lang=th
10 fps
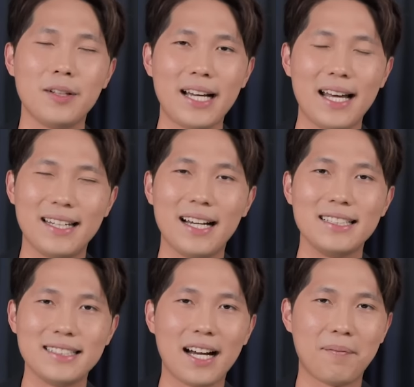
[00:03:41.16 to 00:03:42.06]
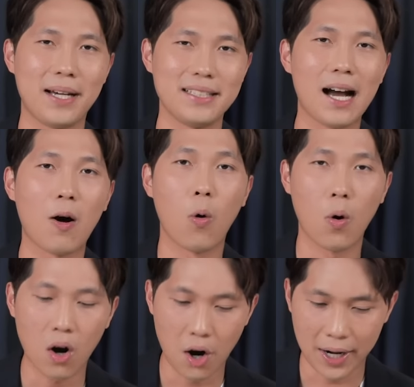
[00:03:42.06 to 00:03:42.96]
ด้วยการเดินจากไปจากอ
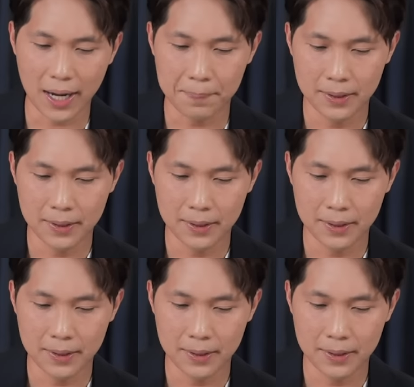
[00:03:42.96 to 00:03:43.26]
งค์กรครับ